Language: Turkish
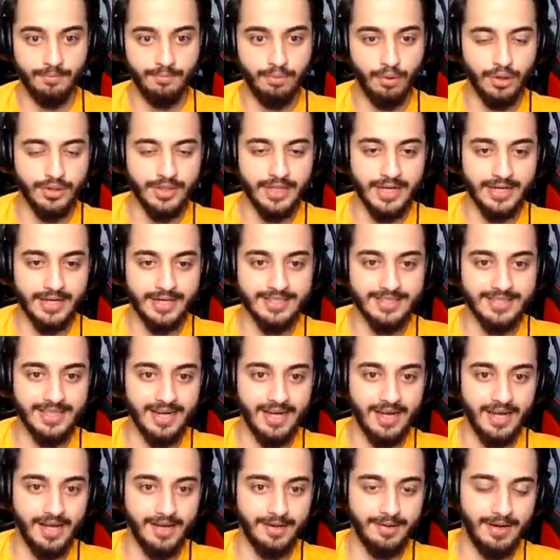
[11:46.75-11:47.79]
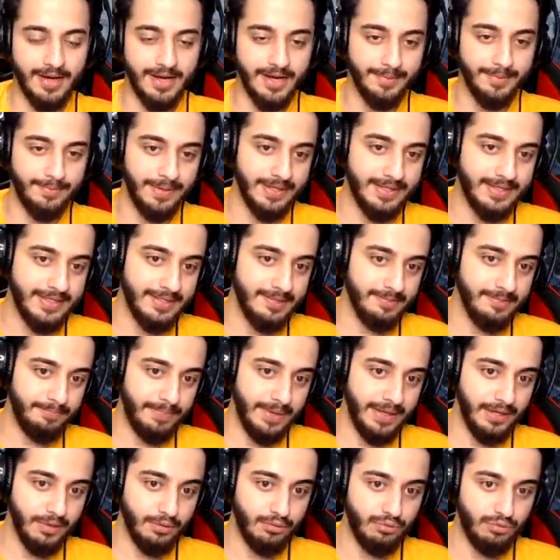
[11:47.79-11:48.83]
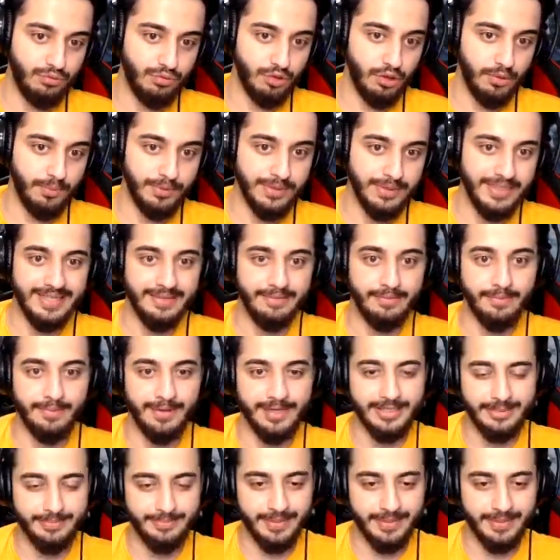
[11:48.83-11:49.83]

Bu arada arkadaşlar ar arbeletin balut drop'u 25